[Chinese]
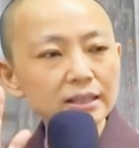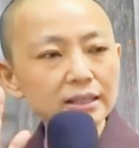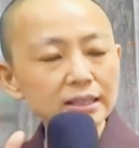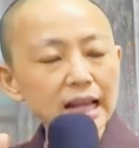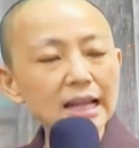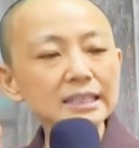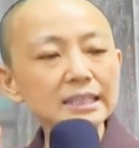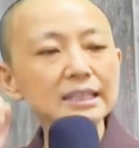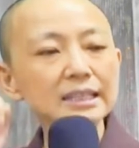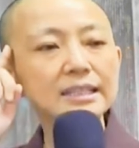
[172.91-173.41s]

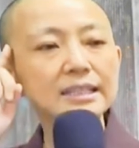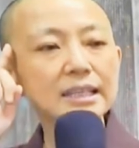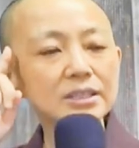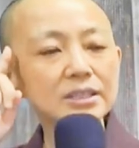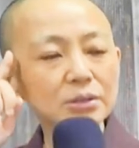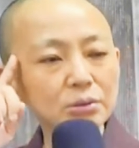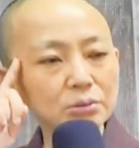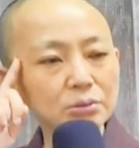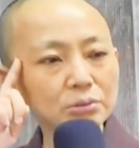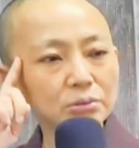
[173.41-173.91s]
他的这
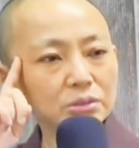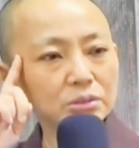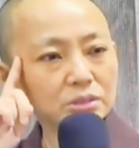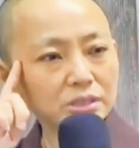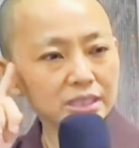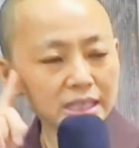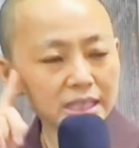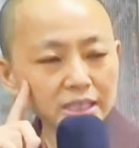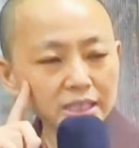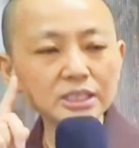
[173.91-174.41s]
种
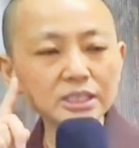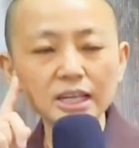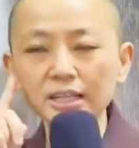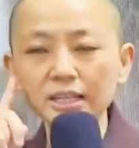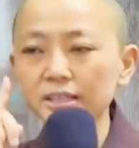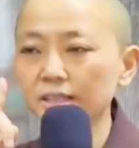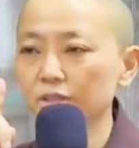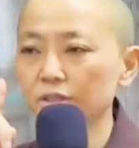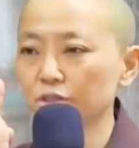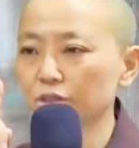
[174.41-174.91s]
精
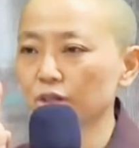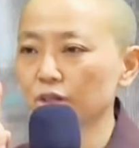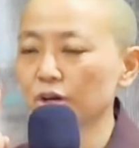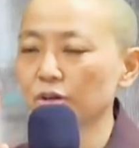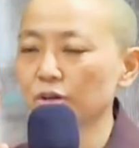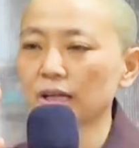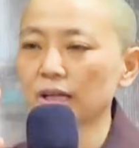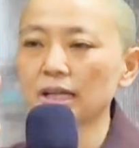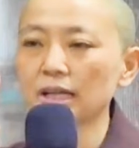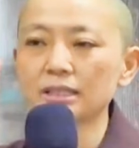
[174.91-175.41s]
神的时
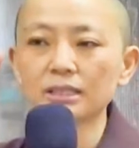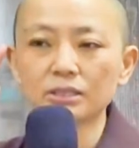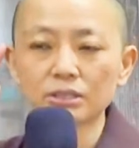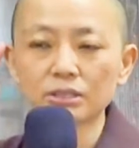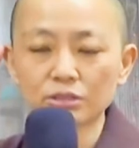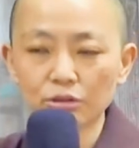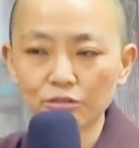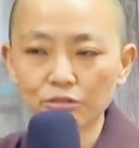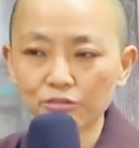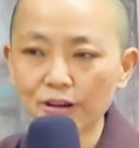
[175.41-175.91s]
候，他的这
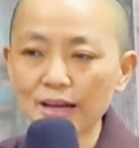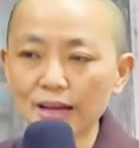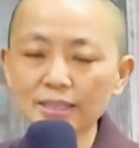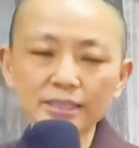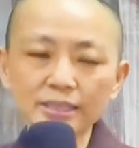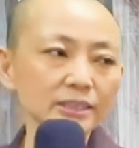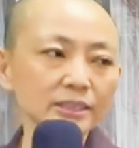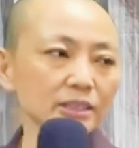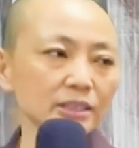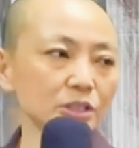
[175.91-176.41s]
种发
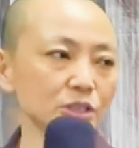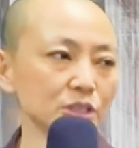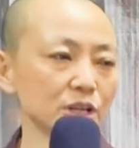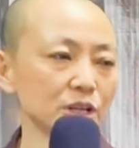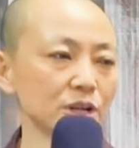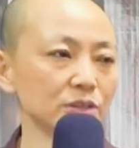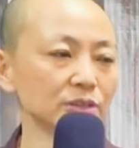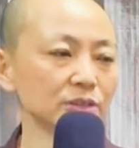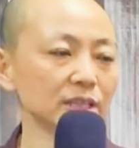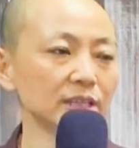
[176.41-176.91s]
心的时
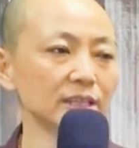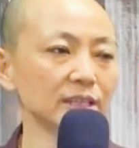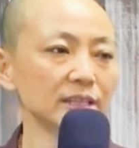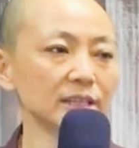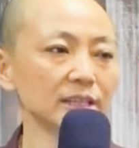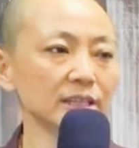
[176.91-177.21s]
候呢，